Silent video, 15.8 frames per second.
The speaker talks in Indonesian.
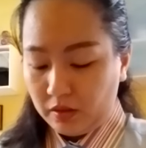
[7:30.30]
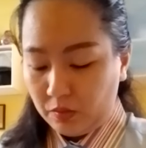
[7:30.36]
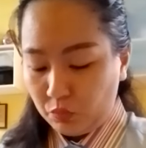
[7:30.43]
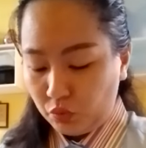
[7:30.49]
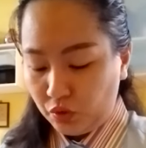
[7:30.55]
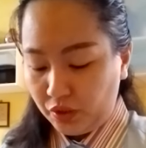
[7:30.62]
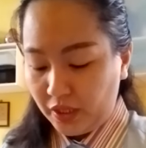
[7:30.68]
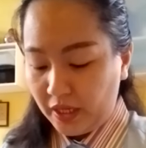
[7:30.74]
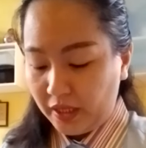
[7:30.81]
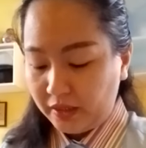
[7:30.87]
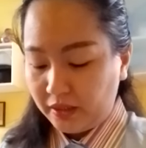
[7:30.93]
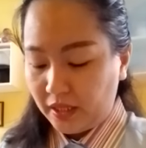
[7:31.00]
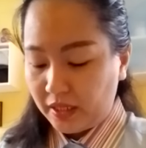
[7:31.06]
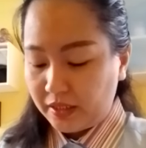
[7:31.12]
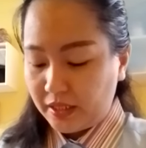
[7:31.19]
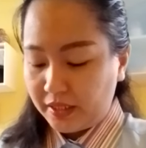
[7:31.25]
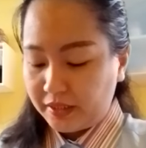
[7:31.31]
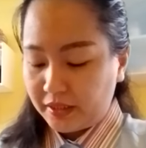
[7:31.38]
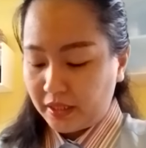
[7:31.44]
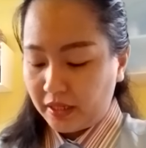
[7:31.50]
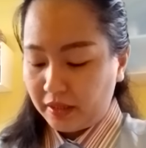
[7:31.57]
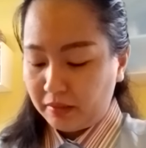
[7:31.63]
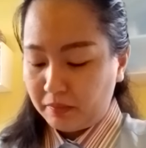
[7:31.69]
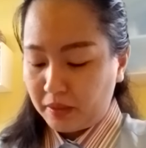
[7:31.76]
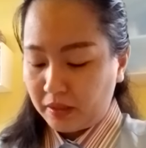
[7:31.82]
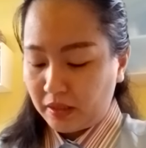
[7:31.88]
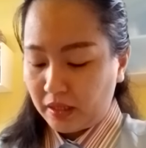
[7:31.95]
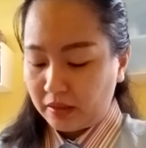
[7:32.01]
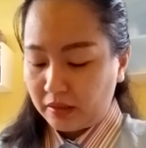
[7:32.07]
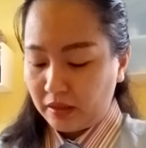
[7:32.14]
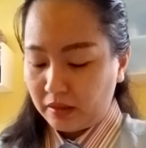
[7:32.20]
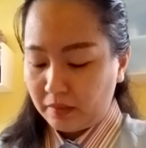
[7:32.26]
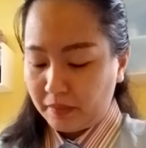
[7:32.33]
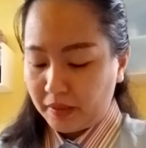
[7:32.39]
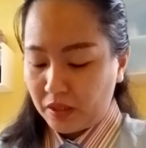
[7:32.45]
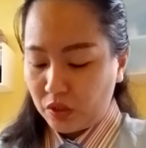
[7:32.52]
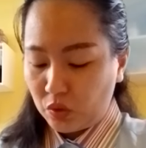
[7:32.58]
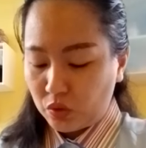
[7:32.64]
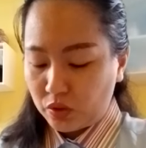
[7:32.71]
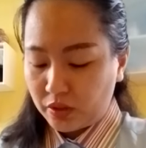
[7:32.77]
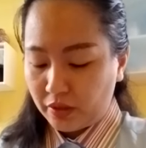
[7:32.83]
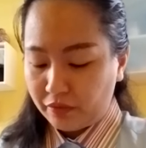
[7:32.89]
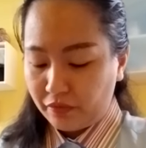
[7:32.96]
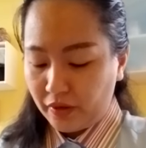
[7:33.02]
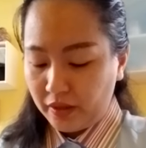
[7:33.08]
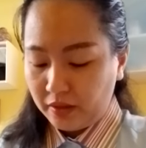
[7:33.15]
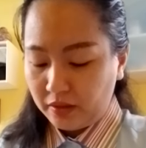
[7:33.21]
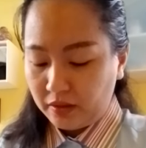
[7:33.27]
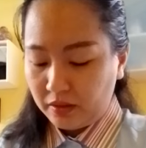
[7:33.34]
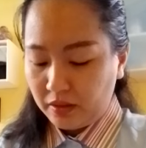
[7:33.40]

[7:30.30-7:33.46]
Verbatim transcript: Kemudian Raja Israel berkata kepada Yosafat,